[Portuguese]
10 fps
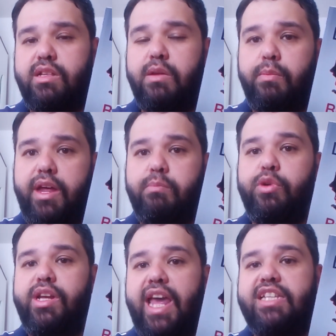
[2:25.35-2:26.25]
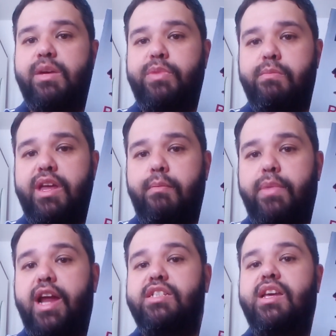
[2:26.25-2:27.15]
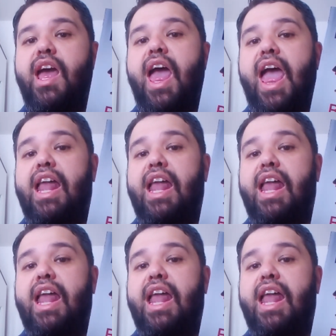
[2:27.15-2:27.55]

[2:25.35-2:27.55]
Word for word: isso também, porque essa primeira parte,